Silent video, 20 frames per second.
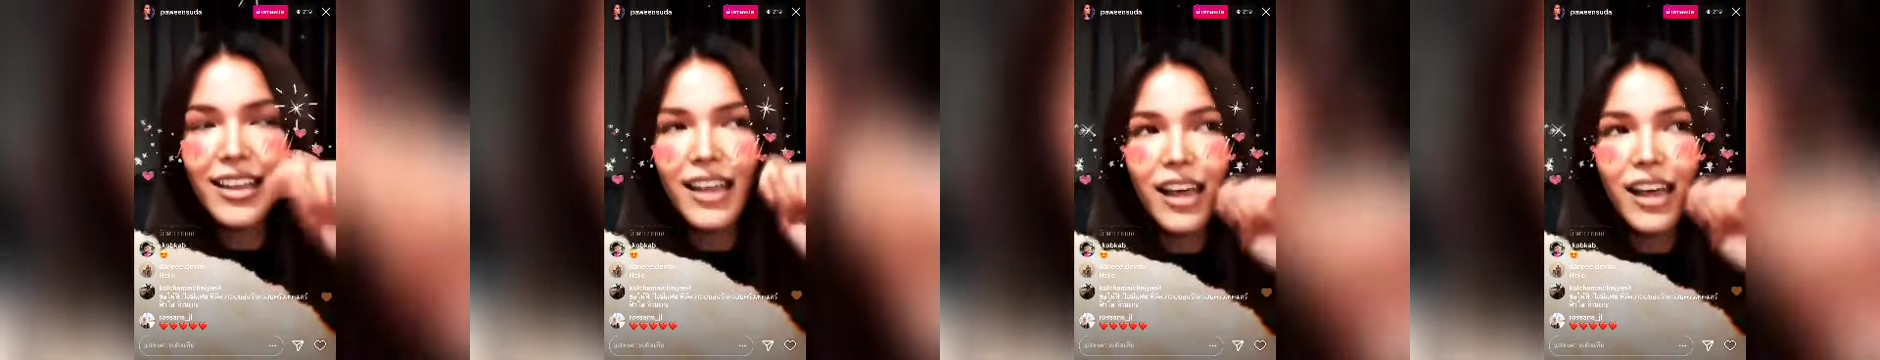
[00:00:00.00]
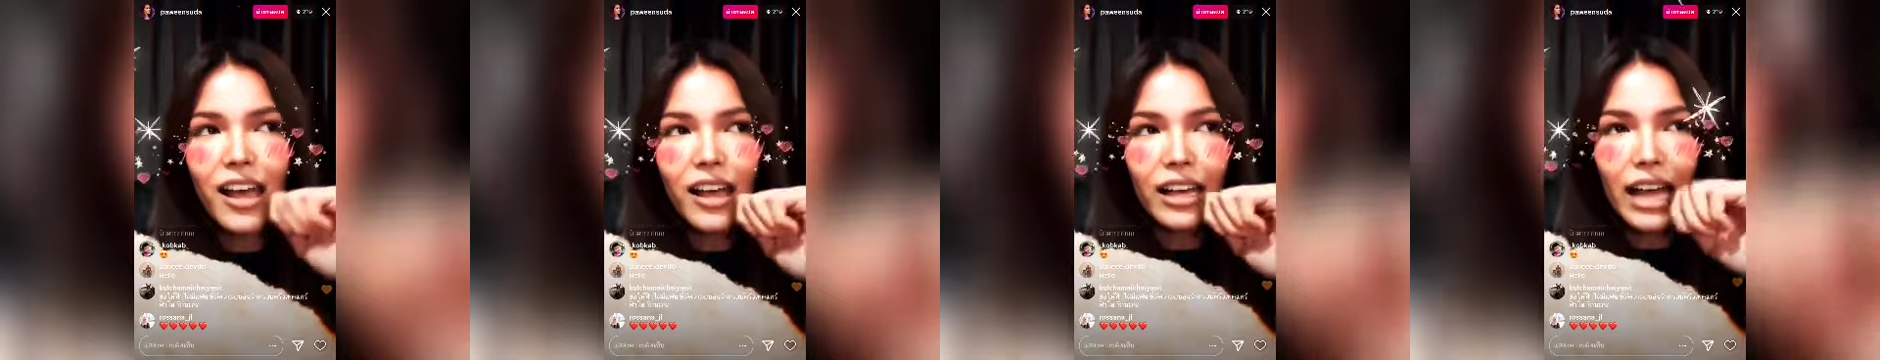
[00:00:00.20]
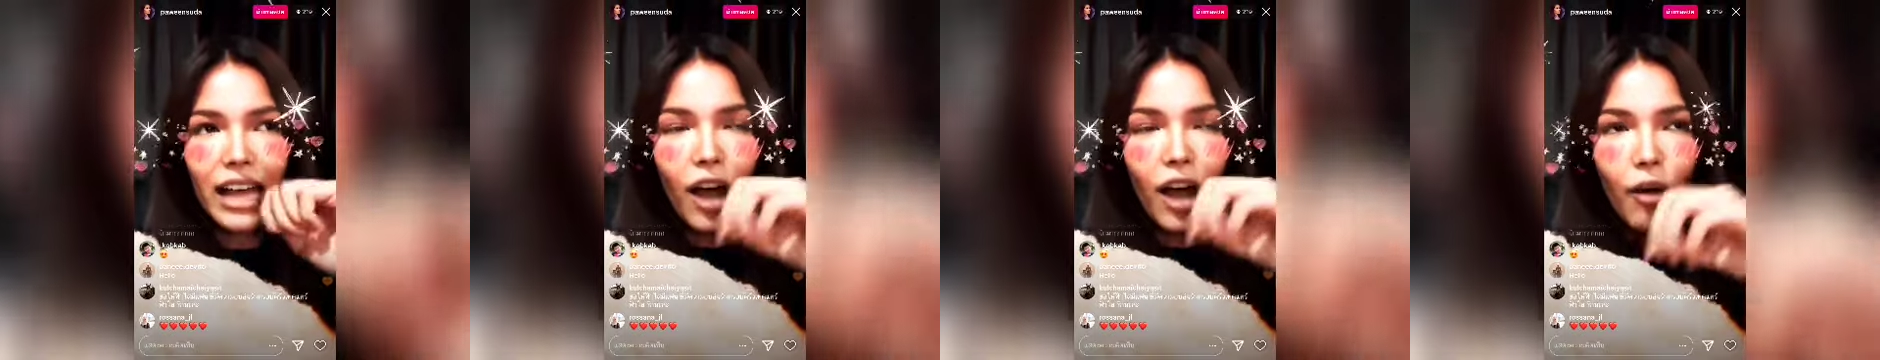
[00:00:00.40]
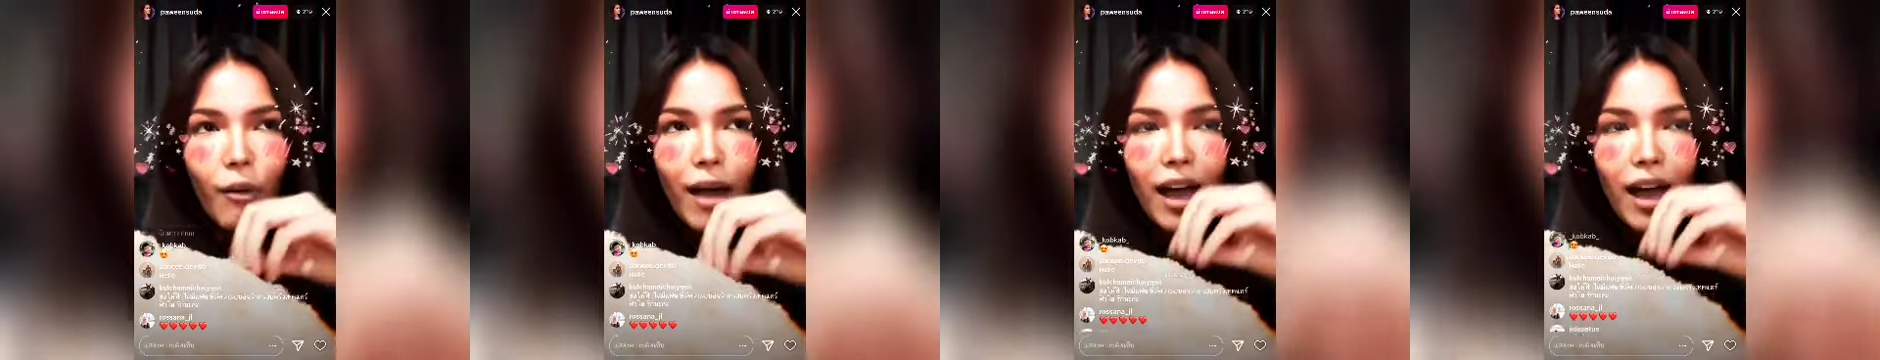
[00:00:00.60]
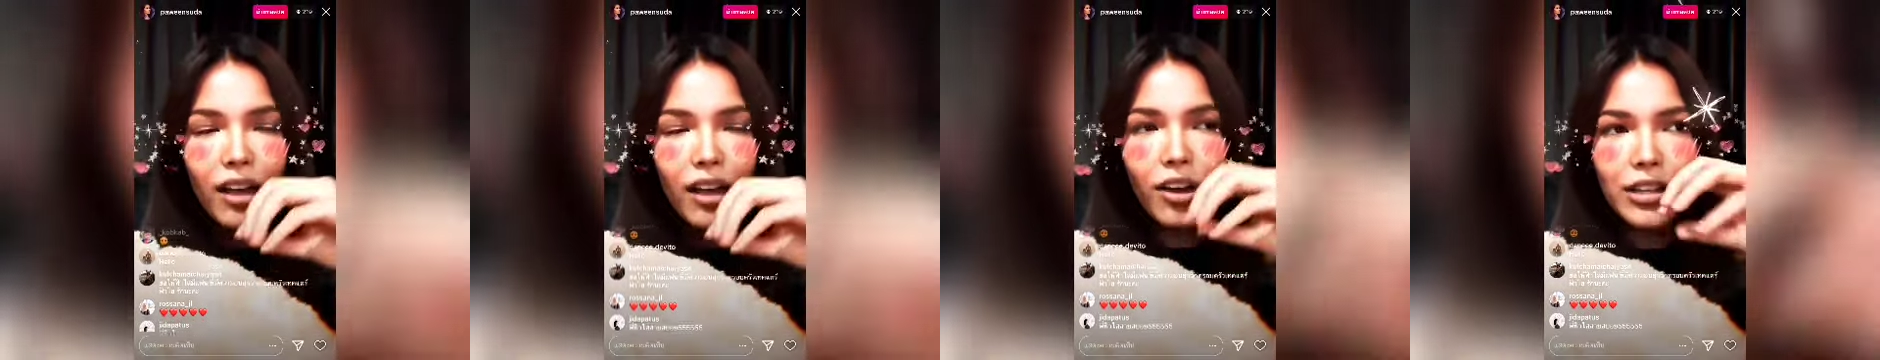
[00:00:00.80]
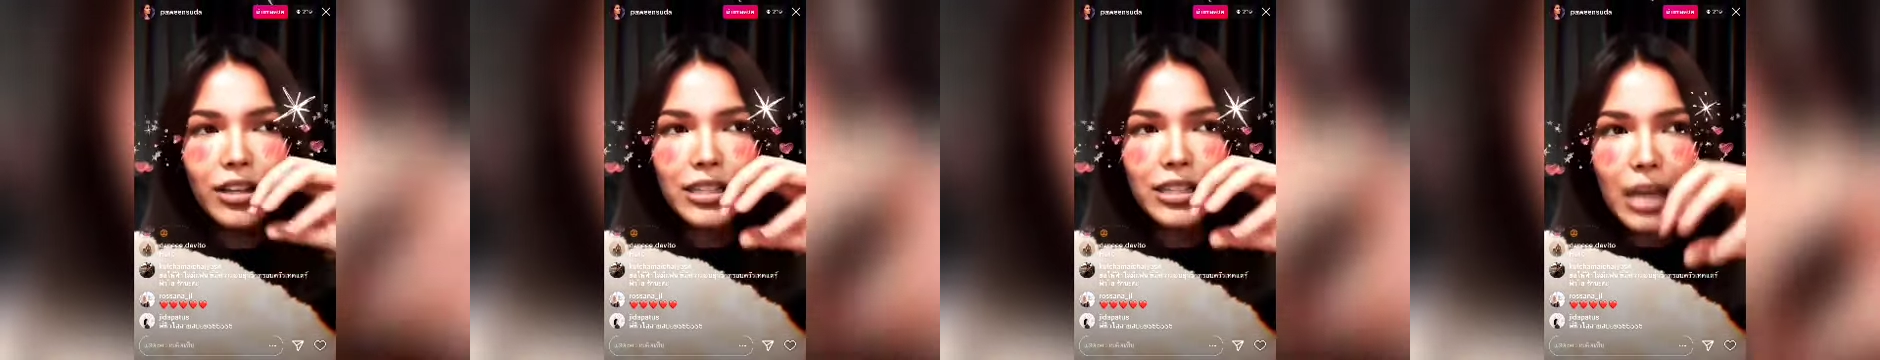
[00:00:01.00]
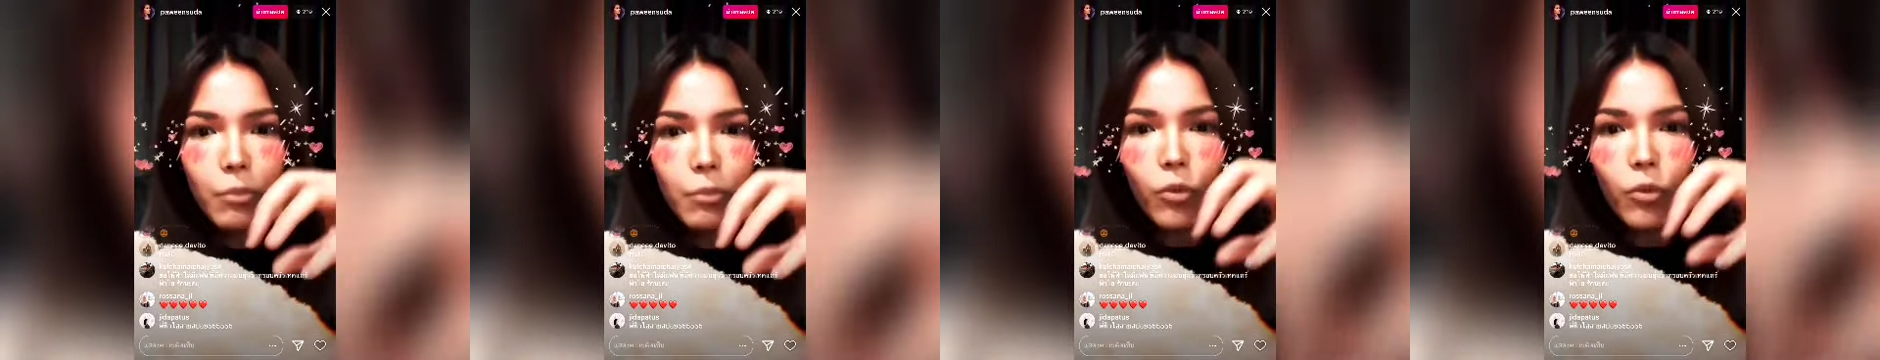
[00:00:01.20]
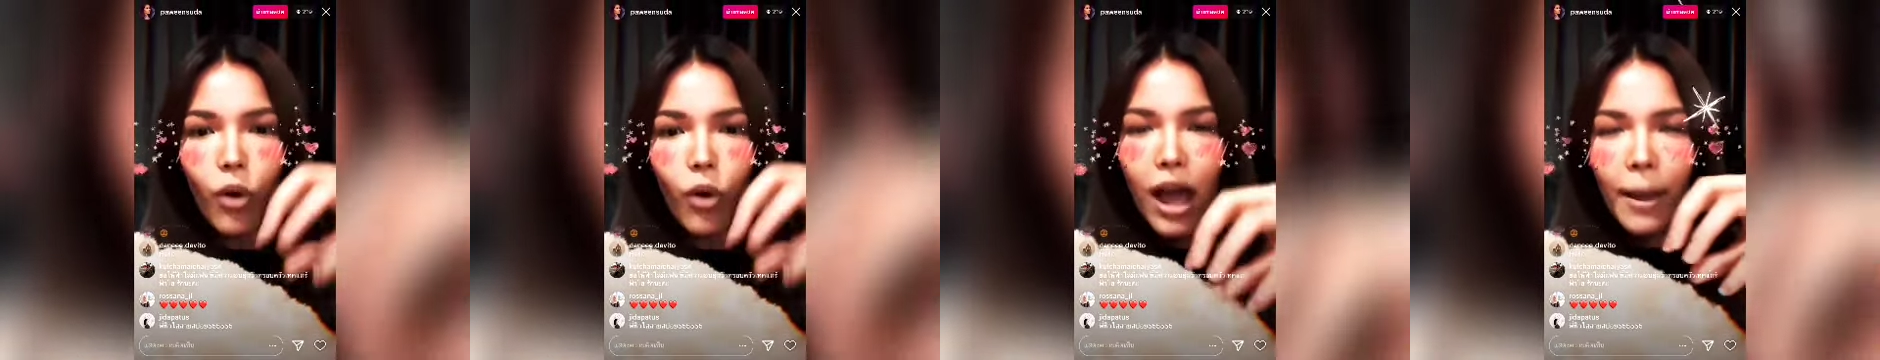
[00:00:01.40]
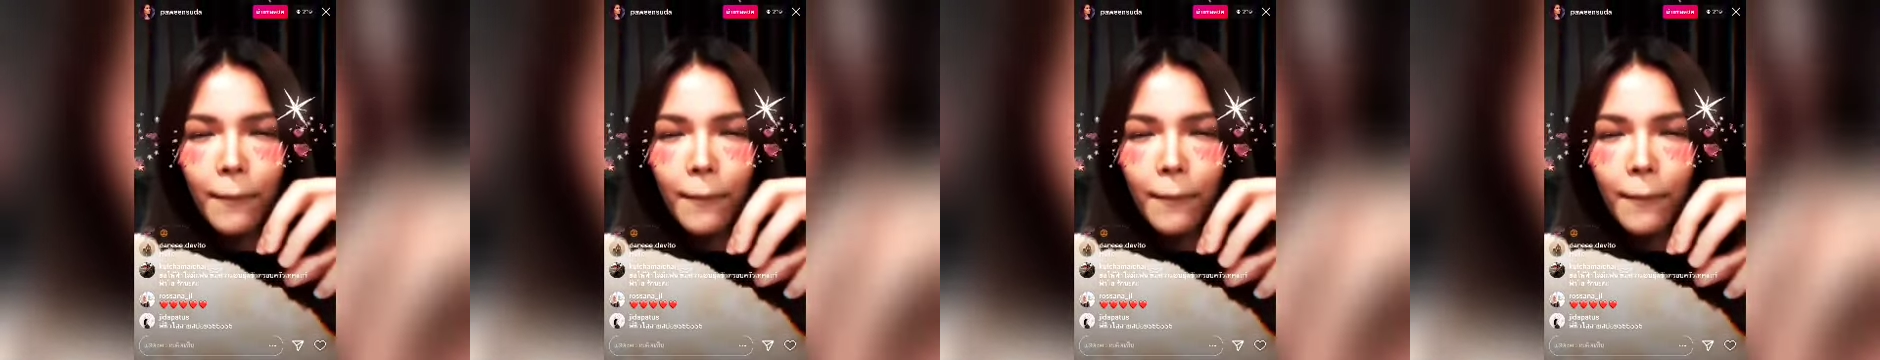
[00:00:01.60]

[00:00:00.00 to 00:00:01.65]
เขาอะก็จำความ